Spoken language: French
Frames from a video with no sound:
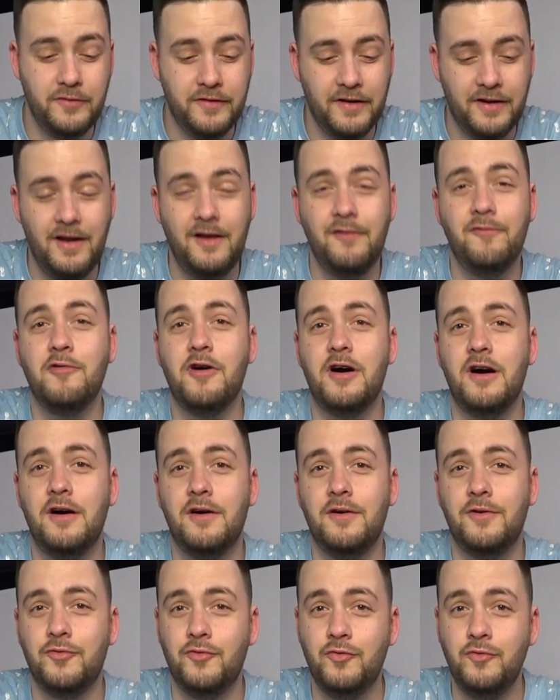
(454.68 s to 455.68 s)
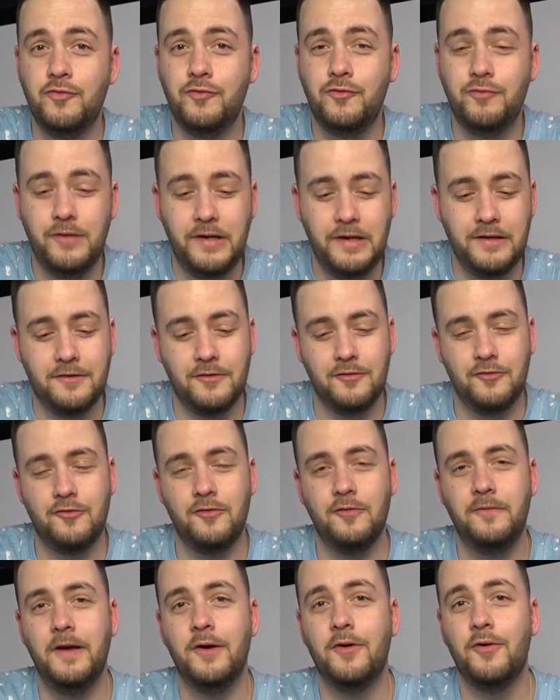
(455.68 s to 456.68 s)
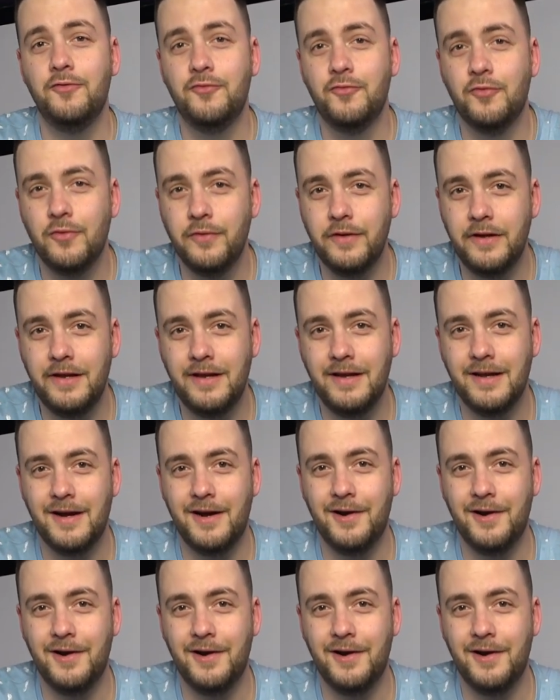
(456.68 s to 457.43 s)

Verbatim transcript: allez le voir euh, tout de suite, je vais retourner